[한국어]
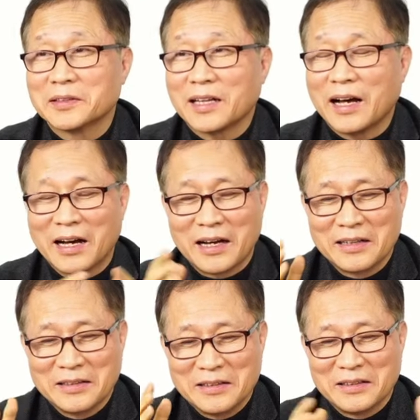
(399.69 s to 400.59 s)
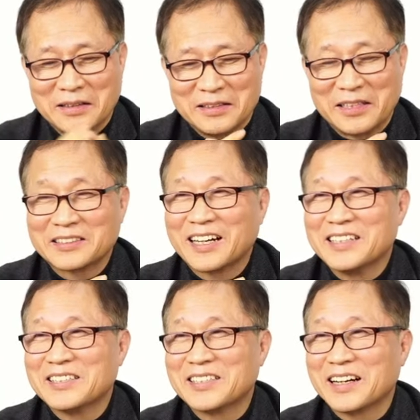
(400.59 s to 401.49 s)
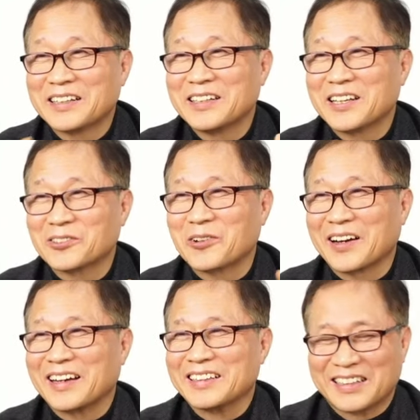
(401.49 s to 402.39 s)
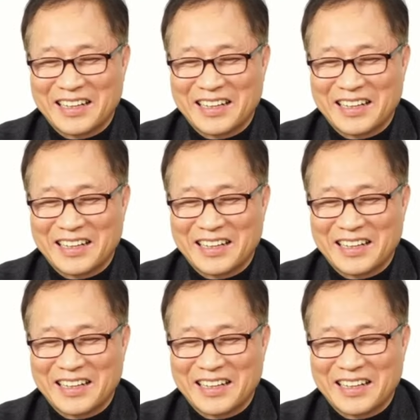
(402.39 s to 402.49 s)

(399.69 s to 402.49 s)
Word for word: 다 이 세상 이치가 그렇게 돌아가는 것